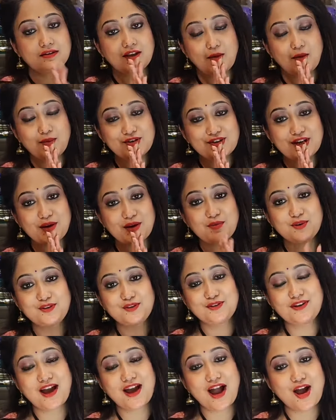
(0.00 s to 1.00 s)
নমস্কার
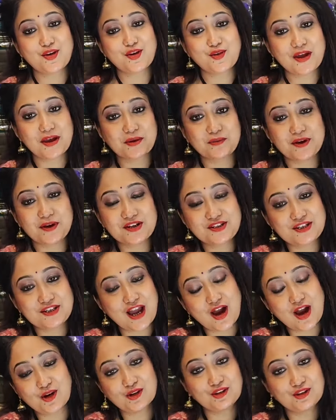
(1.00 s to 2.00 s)
বন্ধুরা আরো একবার
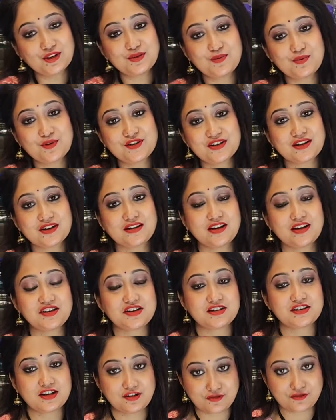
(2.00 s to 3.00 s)
স্বাগত বুটি
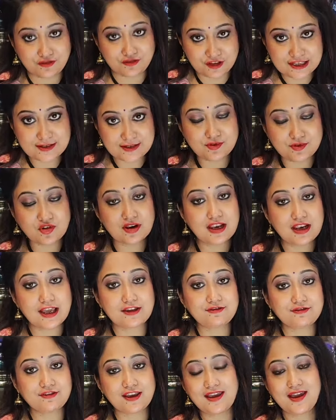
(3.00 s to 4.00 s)
ক্রিয়েশনের ফেসবুক
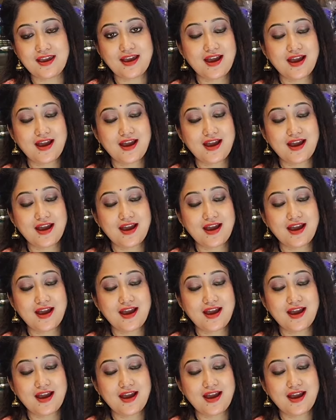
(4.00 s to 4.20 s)
লাইভে